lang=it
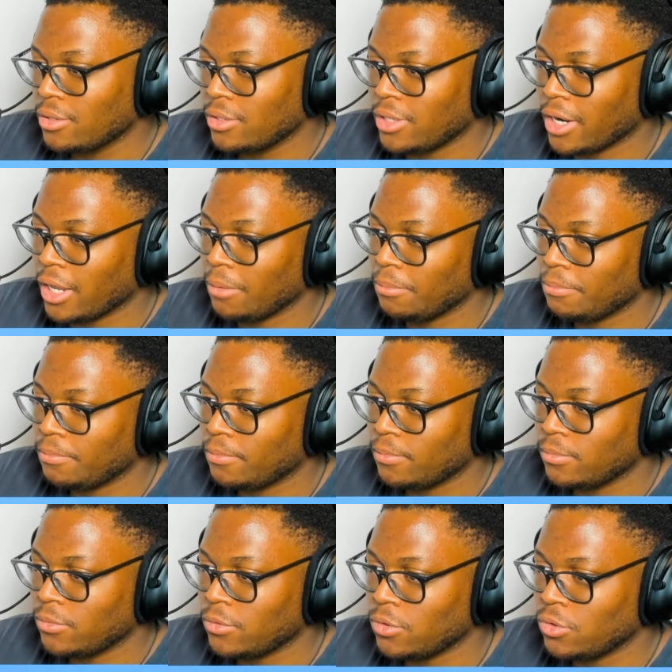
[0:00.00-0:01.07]
3,
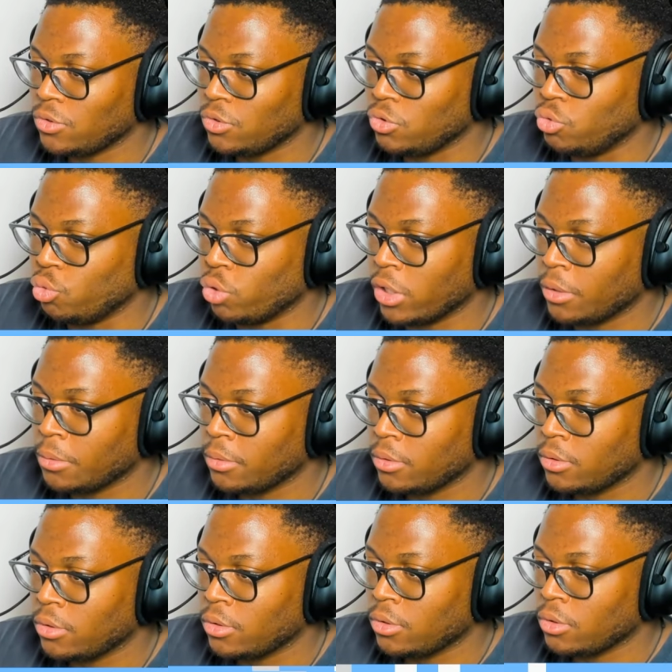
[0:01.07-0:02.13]
2,
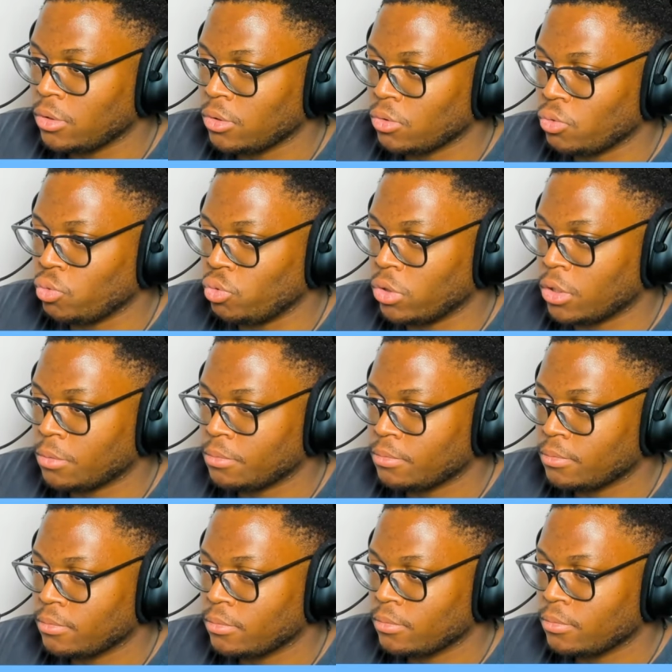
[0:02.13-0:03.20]

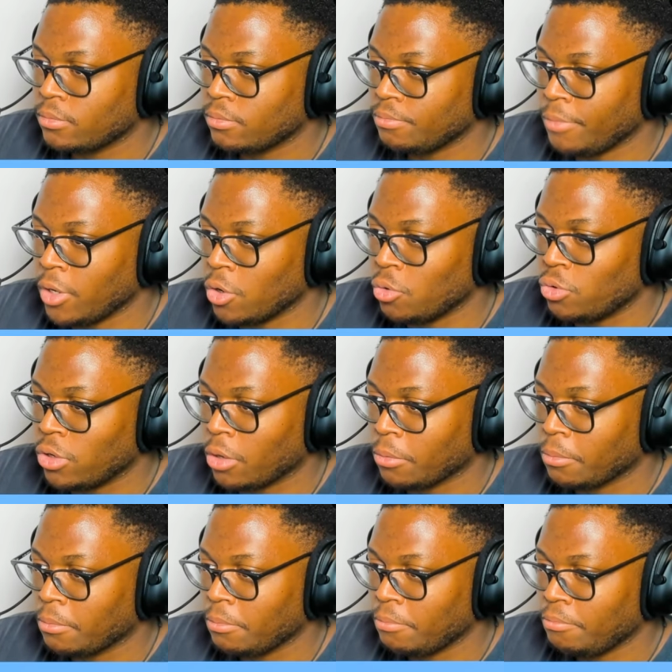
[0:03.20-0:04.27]
1, meno 1,
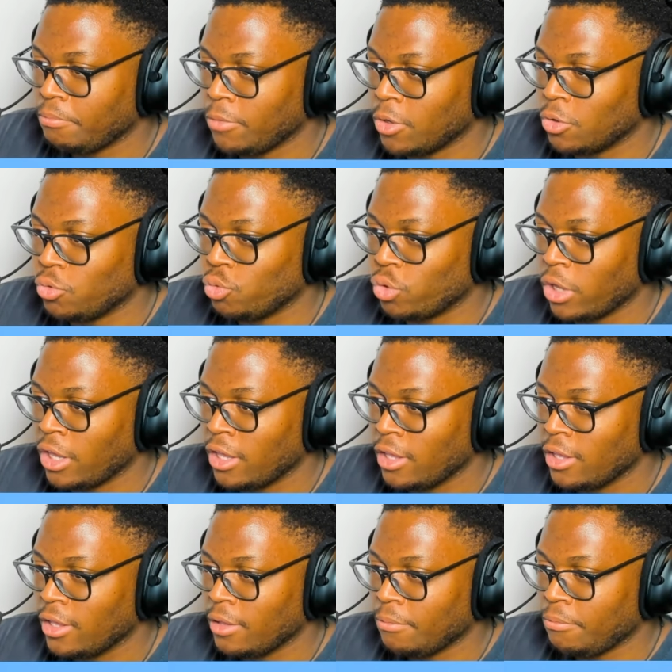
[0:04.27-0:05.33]
meno 2,
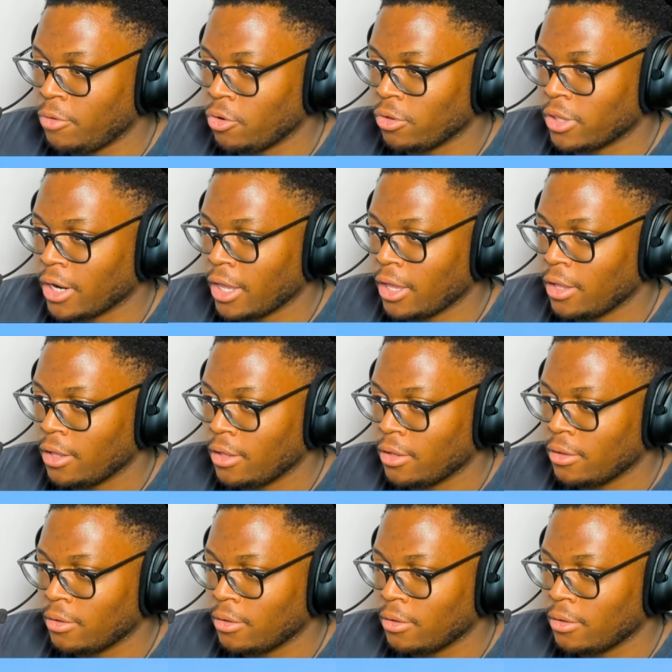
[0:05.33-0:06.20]
meno 3,